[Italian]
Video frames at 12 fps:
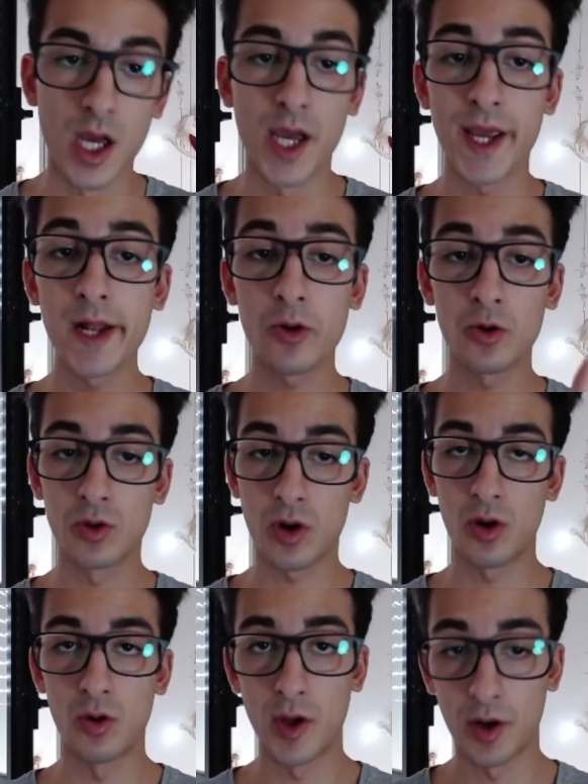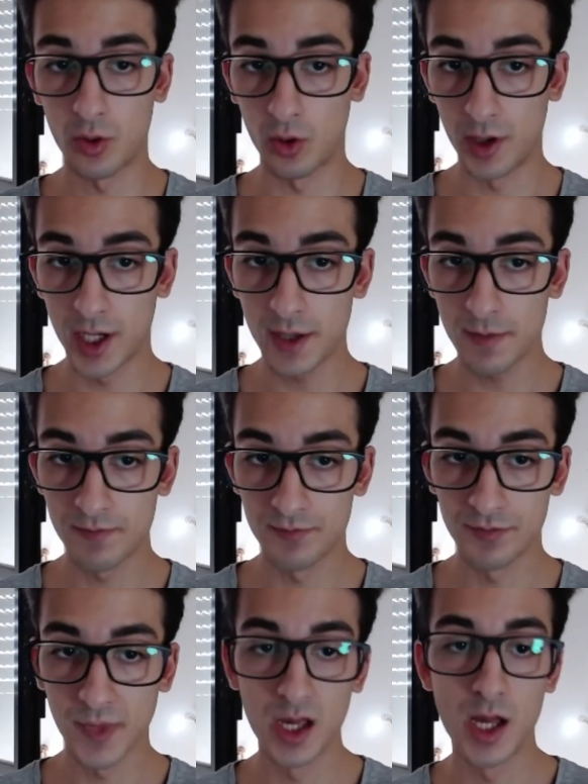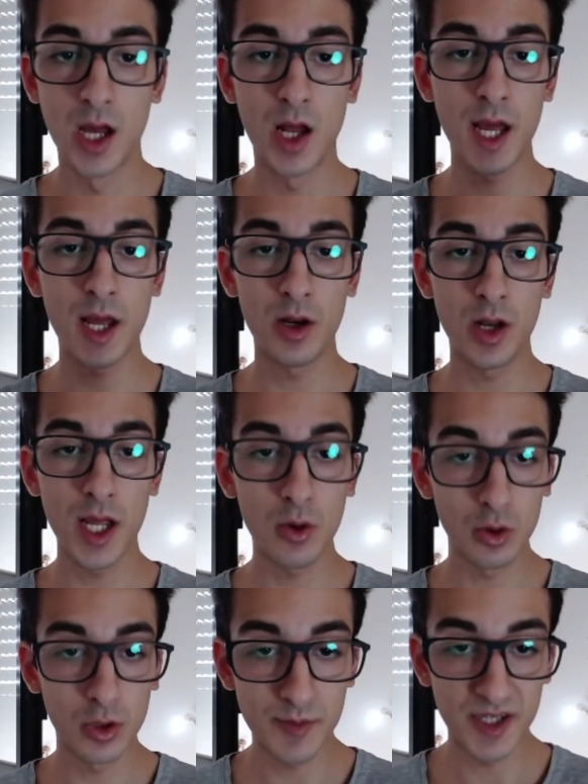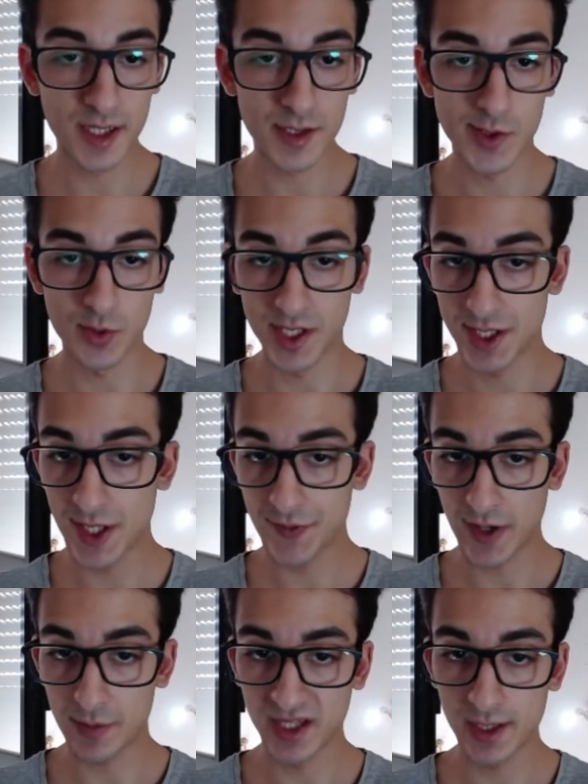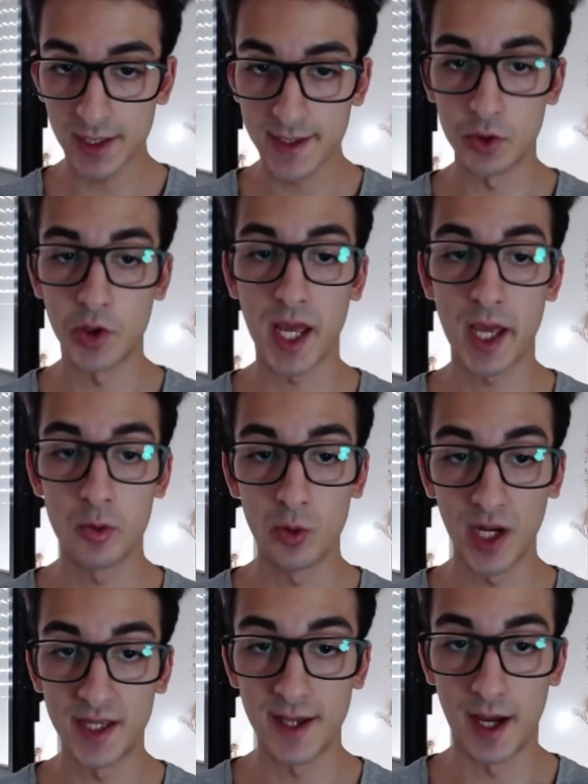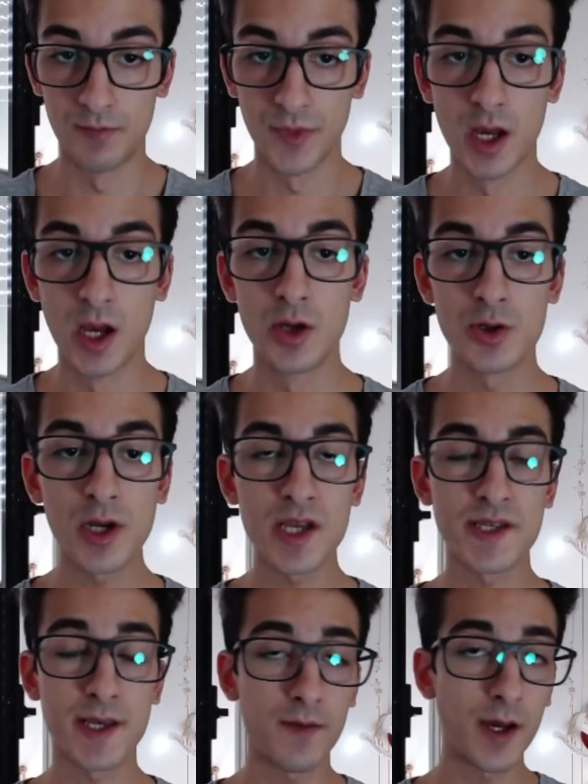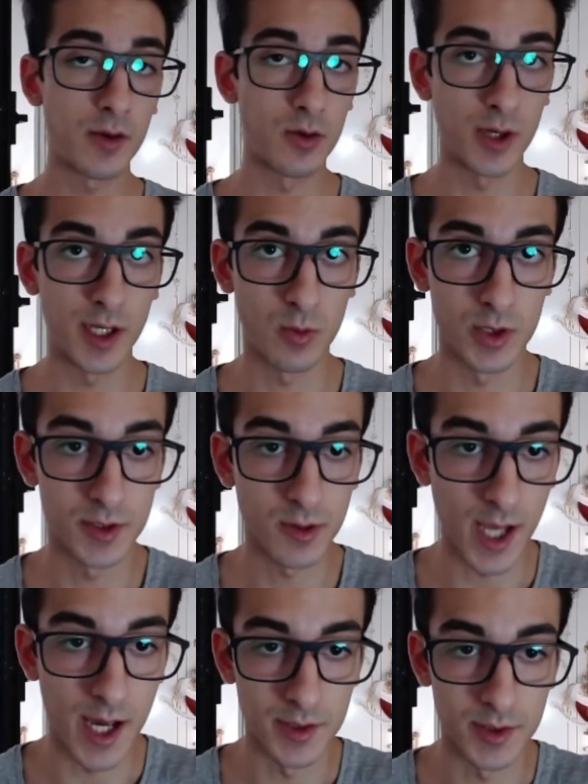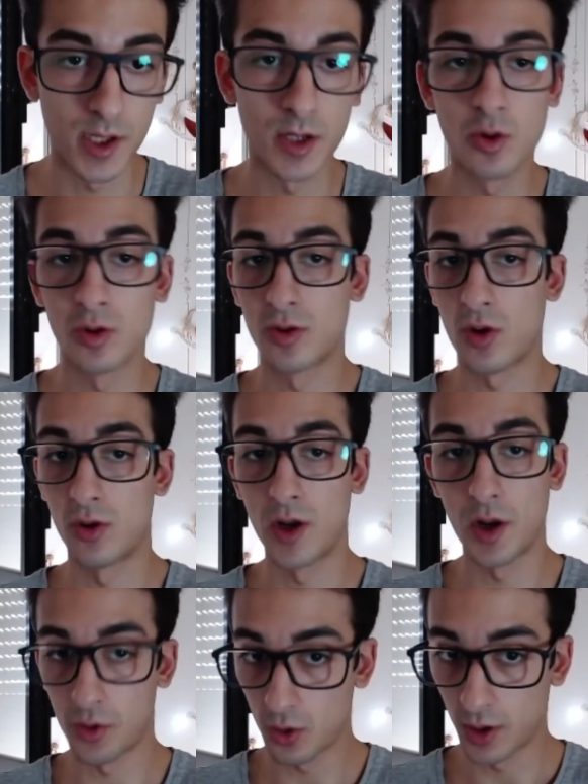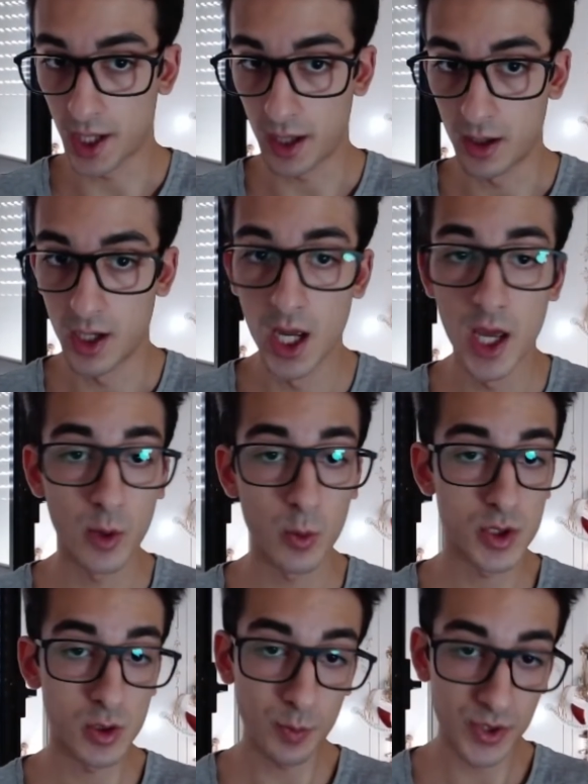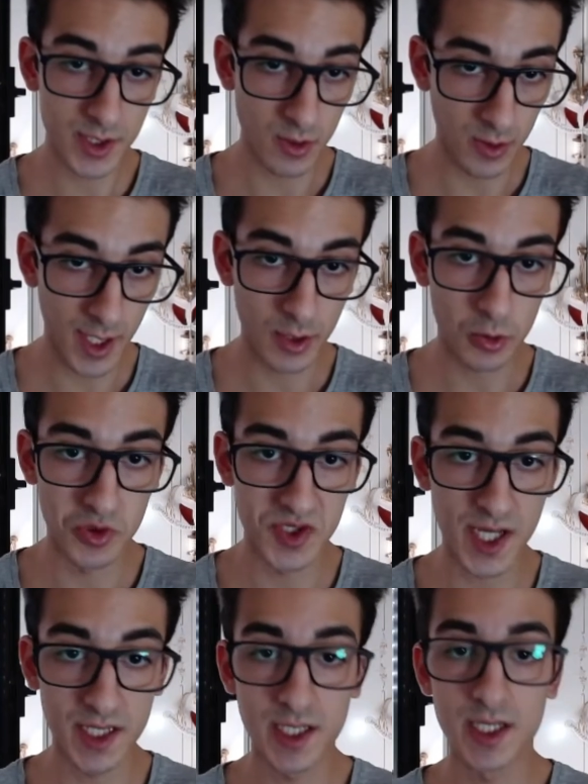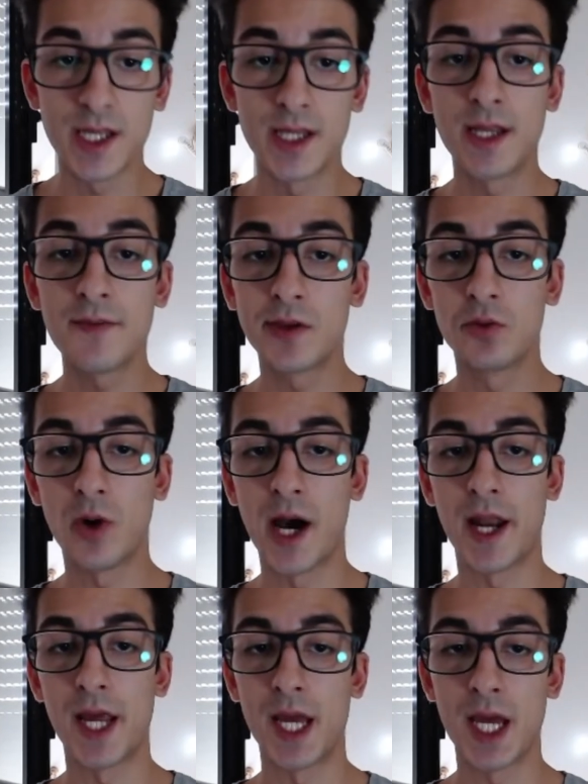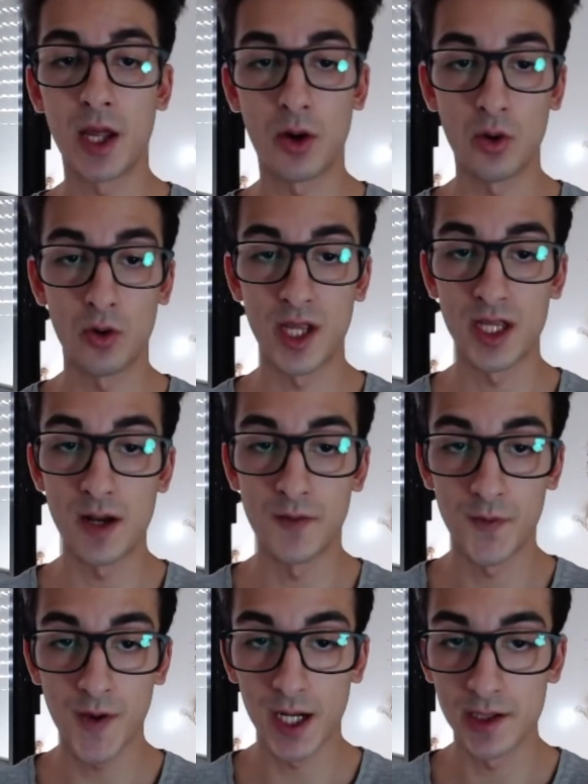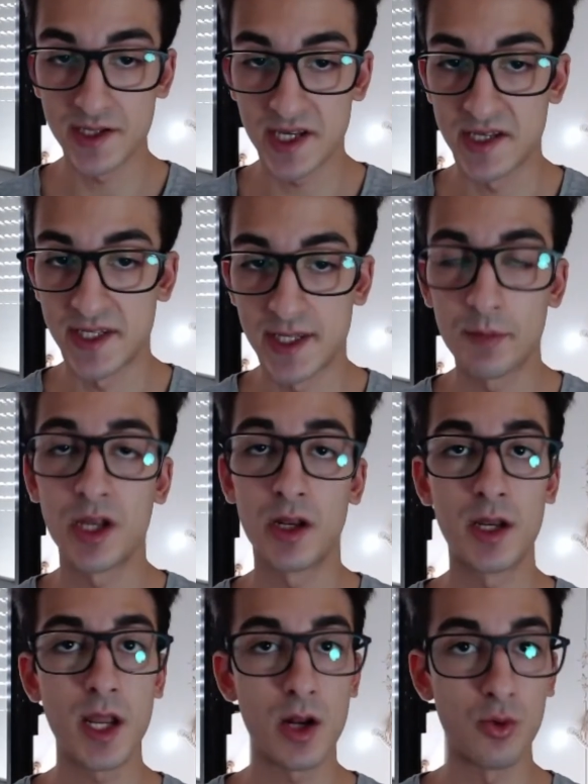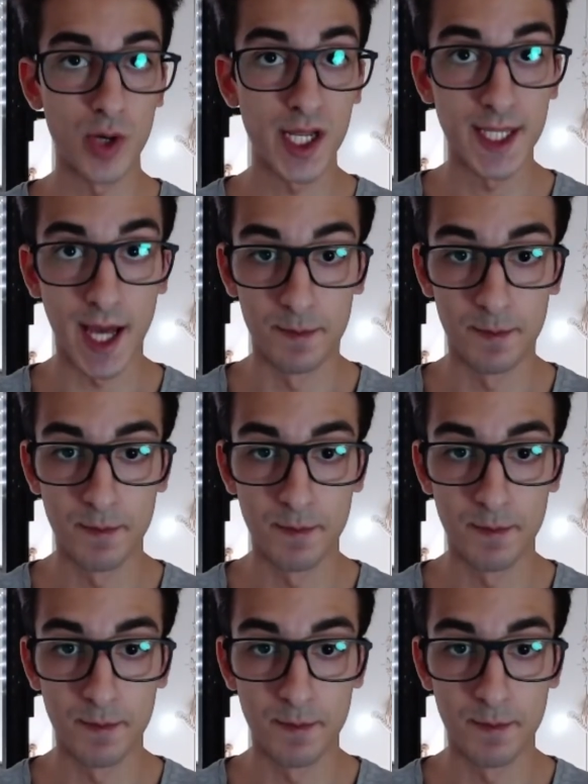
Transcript: il controllo errori e l'ottimizzazione defermentazione unità. Ciò che serve a noi in questo caso è il controllo errori. Quest'opzione consente di individuare errori del file system nell'unità,